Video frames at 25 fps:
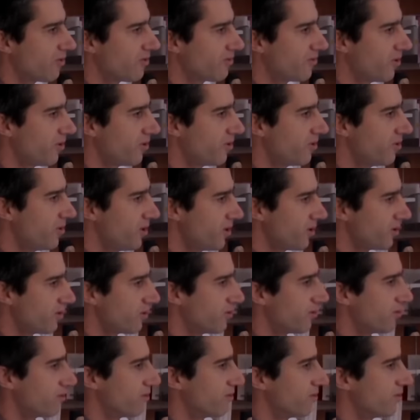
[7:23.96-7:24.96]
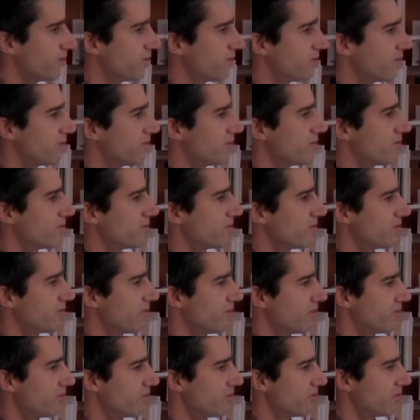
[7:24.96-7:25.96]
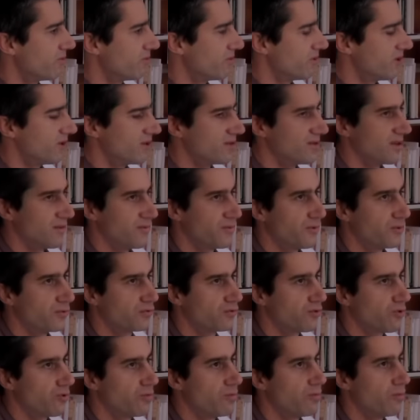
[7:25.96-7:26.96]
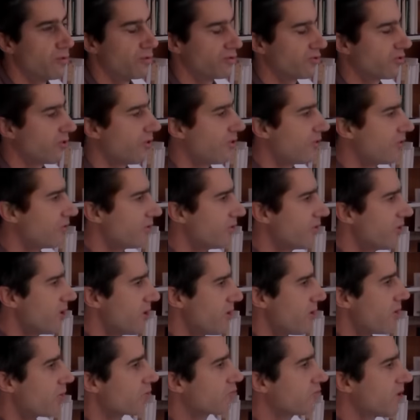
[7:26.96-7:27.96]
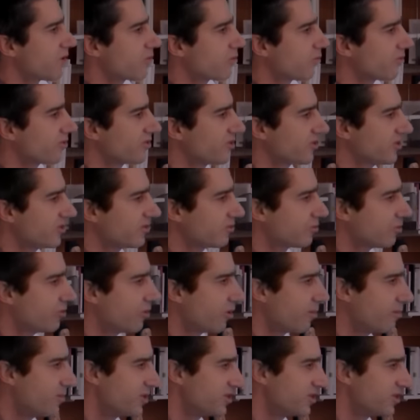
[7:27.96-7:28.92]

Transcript: enfants euh, des photos montrant en quoi consiste leur